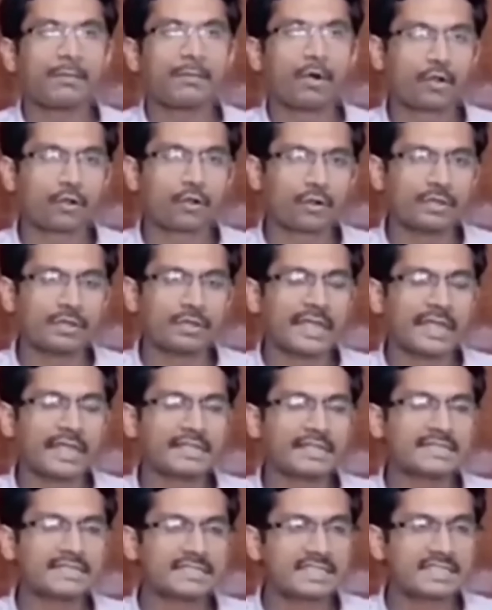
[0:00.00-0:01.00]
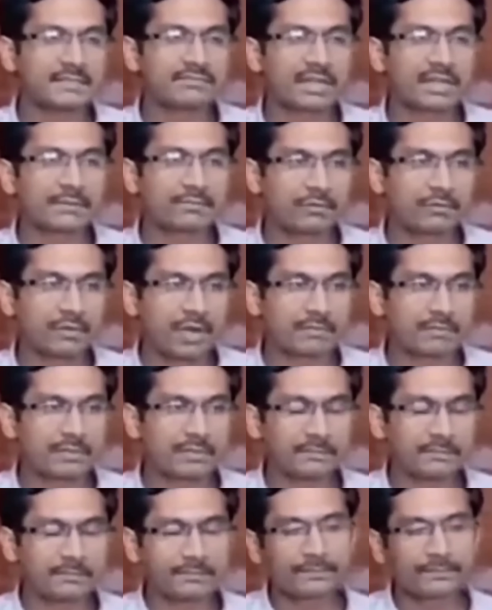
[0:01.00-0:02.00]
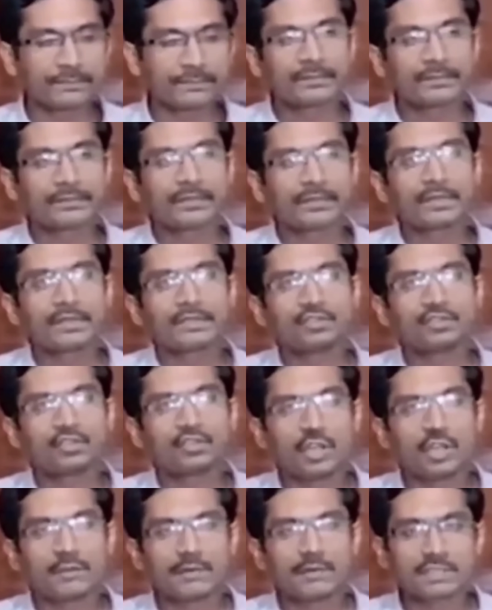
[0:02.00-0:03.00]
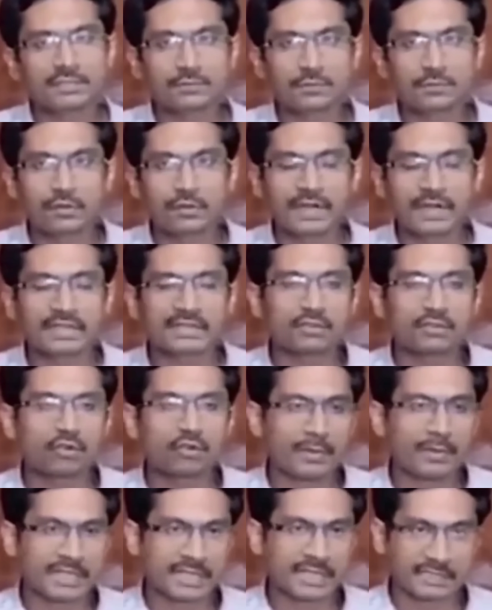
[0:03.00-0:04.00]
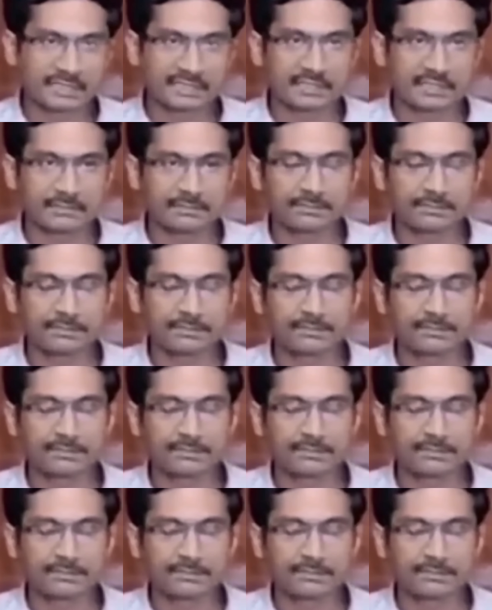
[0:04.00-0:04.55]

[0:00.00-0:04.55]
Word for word: বরং এই সিস্টেমটার প্রভাবে জলীয় বাষ্প অনেকটা কমে যাচ্ছে